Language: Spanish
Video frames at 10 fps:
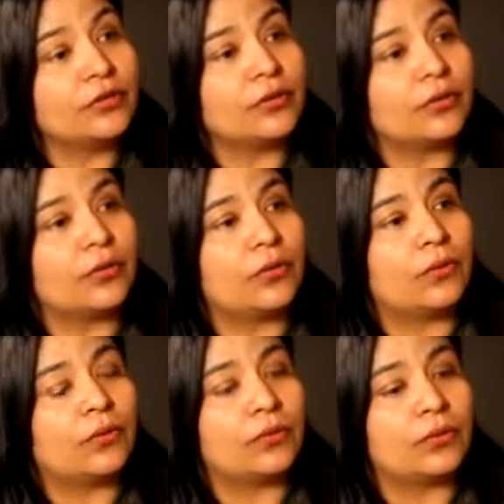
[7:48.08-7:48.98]

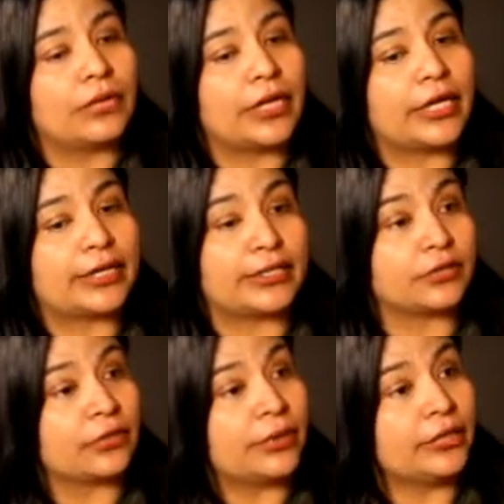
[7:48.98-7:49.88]
con
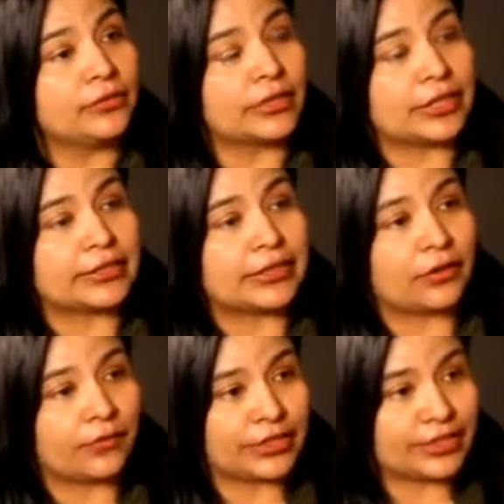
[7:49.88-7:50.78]
Ernesto Olmedo, que es de
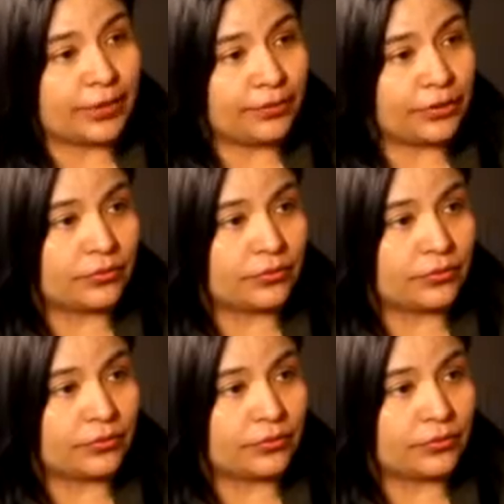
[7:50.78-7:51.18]
Global Shaper,